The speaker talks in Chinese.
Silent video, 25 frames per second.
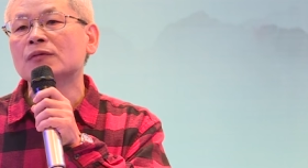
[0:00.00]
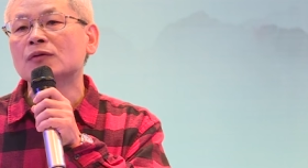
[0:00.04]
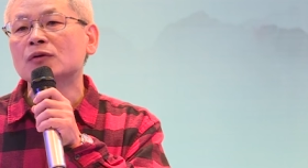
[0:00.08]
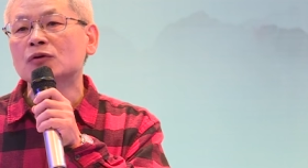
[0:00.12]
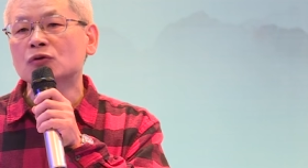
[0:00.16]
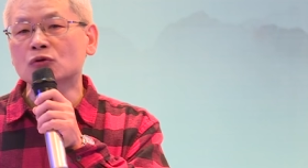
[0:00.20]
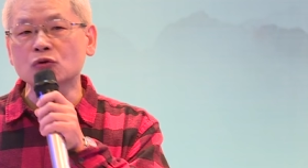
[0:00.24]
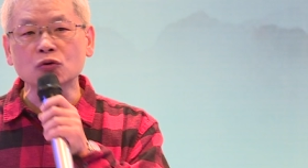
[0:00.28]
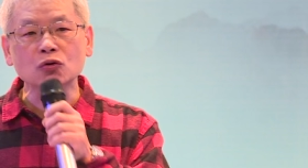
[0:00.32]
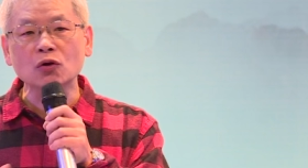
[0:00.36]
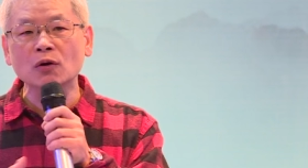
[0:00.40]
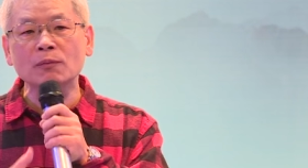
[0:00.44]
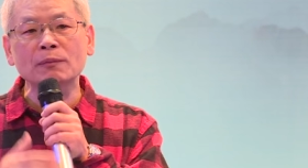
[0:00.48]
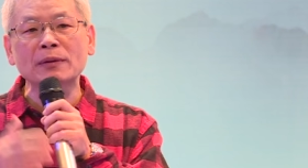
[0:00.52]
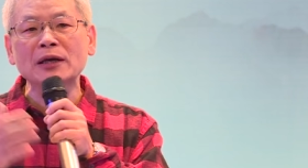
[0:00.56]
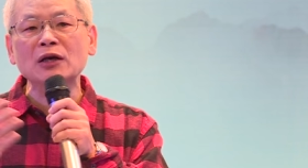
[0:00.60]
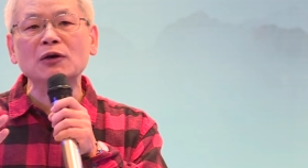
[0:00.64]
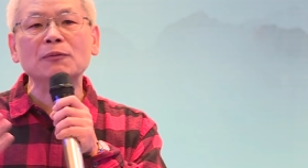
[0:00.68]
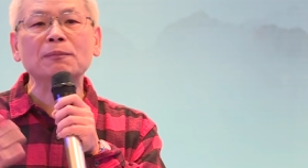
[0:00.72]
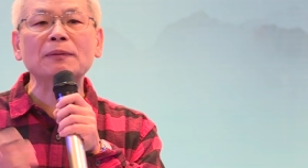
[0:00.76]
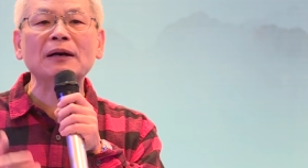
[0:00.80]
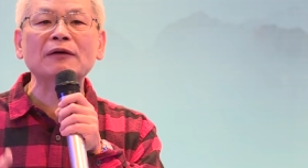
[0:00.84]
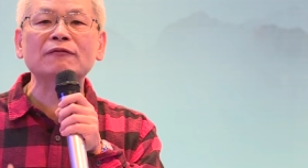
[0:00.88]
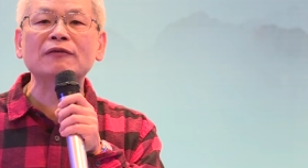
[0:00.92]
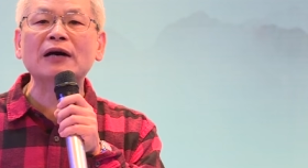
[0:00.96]
如果没有
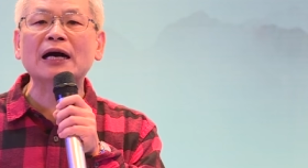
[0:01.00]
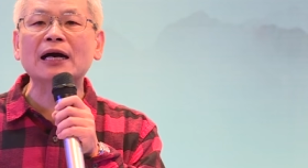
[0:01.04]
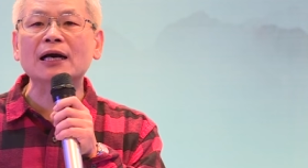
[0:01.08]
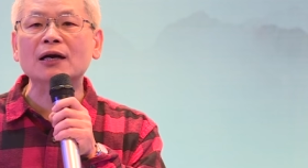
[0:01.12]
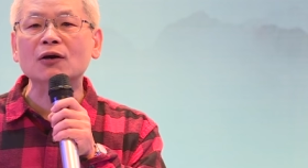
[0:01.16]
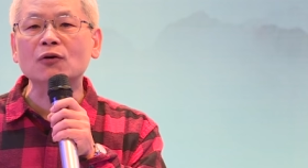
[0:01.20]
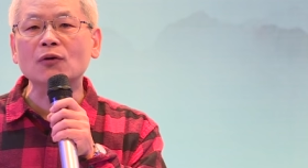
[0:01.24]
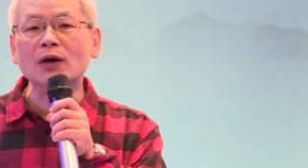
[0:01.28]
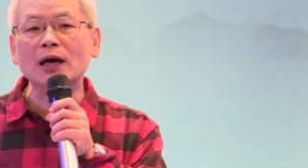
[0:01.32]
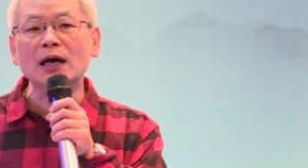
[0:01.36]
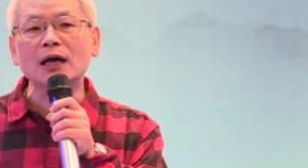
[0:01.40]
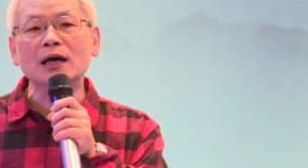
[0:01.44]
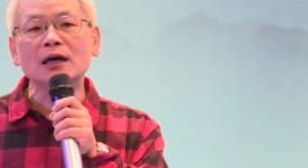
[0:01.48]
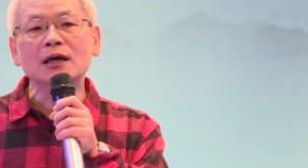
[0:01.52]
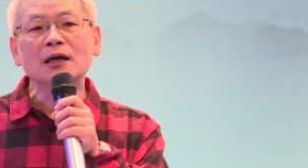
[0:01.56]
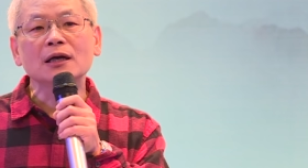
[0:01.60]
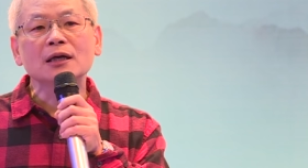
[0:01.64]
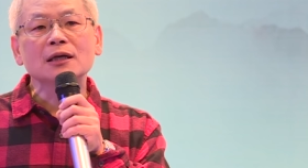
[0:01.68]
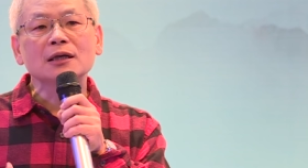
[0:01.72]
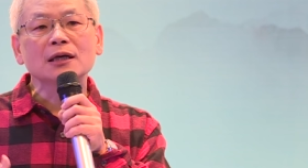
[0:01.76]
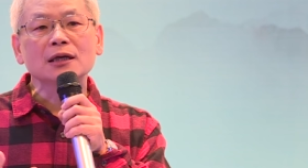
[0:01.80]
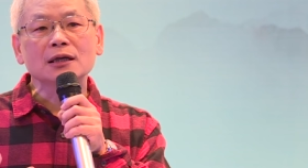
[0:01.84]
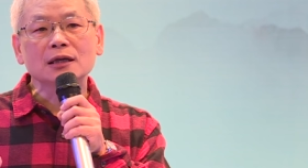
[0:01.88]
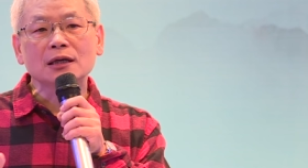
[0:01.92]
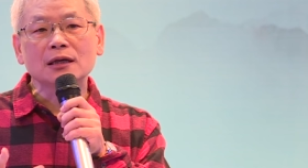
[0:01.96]
办法很快，
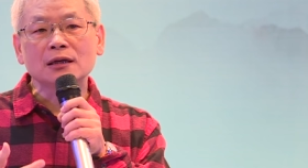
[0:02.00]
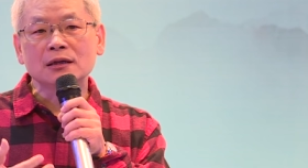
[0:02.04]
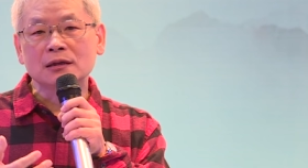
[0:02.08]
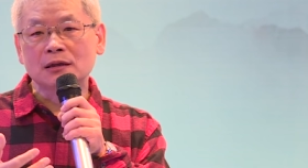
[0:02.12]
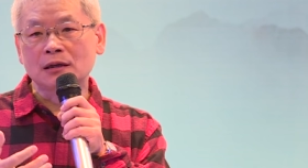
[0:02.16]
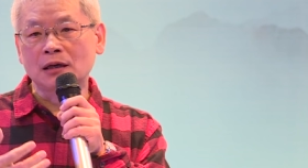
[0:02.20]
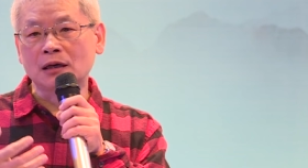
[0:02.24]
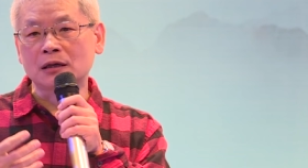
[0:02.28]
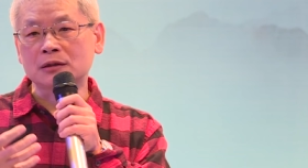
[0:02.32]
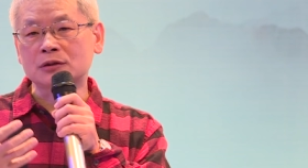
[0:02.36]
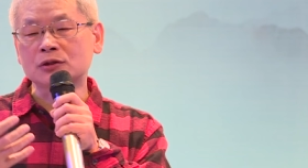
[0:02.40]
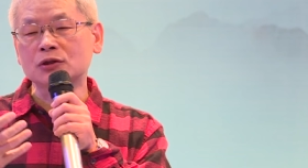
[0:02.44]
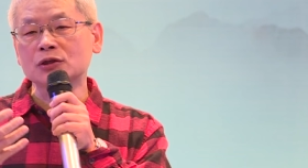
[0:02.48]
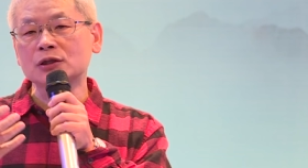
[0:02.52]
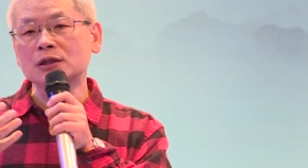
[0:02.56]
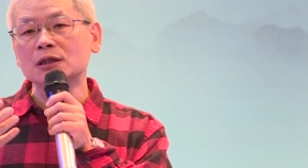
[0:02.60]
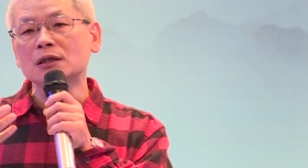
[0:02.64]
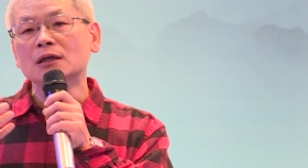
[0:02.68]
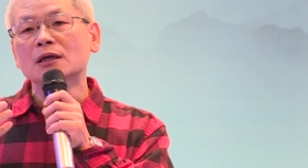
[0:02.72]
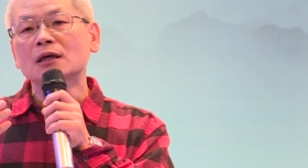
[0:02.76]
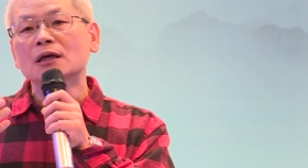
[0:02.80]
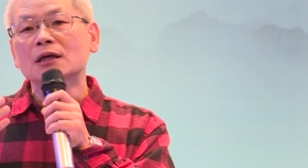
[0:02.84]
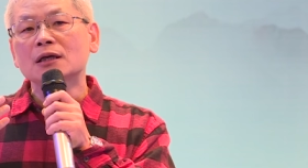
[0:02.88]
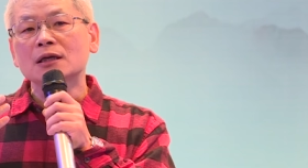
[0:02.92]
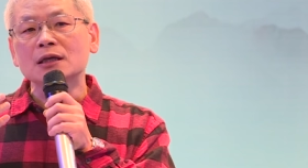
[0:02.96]
就是
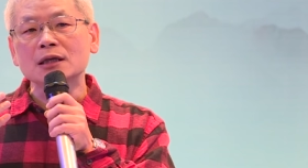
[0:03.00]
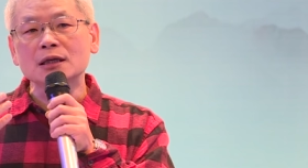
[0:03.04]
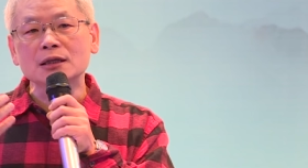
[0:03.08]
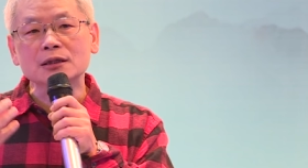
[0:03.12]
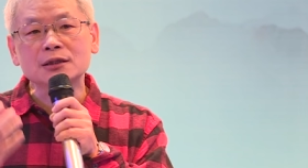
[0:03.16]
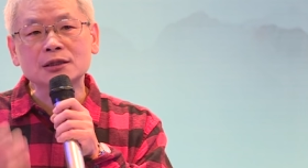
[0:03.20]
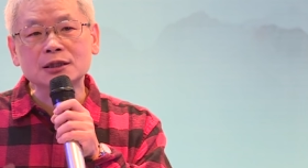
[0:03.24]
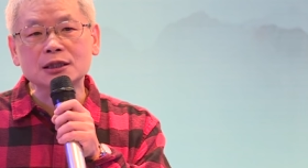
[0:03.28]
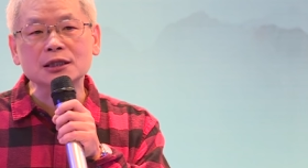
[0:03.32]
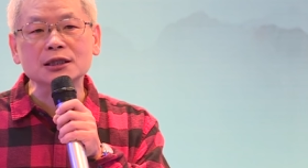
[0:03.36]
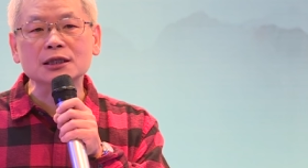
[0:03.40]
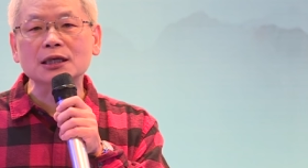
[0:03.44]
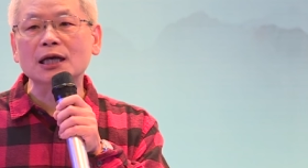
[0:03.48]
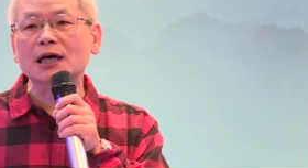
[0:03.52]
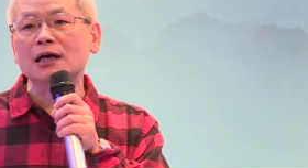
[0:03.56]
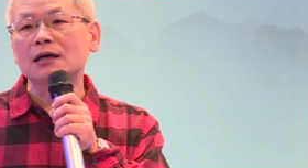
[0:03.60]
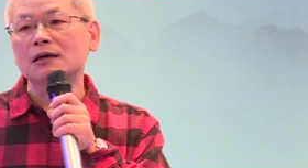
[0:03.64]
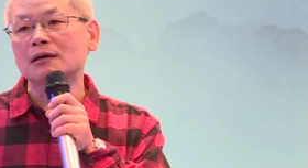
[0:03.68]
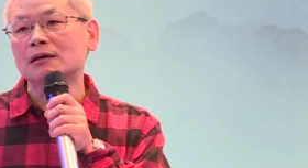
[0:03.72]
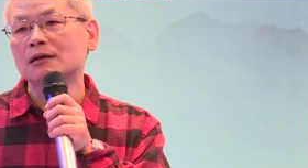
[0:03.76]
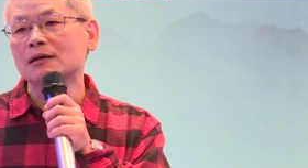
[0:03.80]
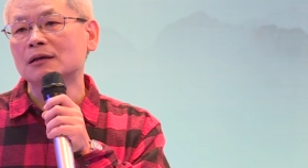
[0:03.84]
治了，